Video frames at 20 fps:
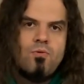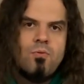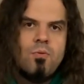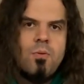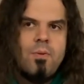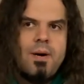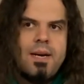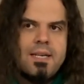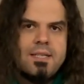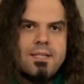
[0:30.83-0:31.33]

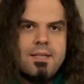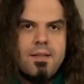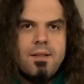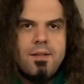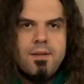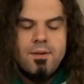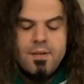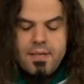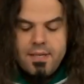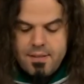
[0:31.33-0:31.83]
tuvo varias
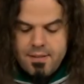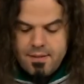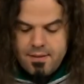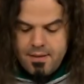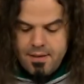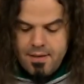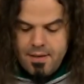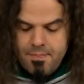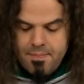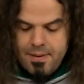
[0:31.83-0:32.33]

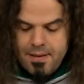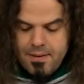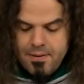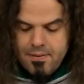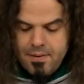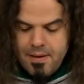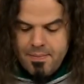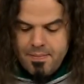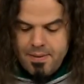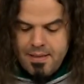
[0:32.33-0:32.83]
ediciones y
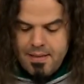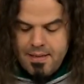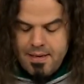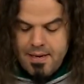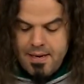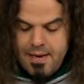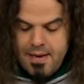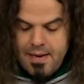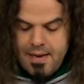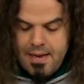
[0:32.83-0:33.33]

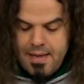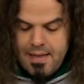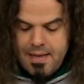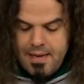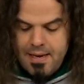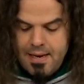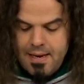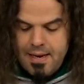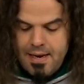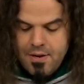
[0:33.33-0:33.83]
particularmente en la
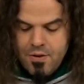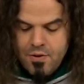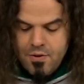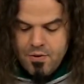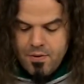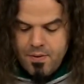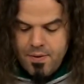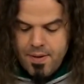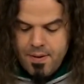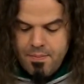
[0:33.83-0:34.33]
del
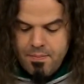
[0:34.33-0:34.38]
año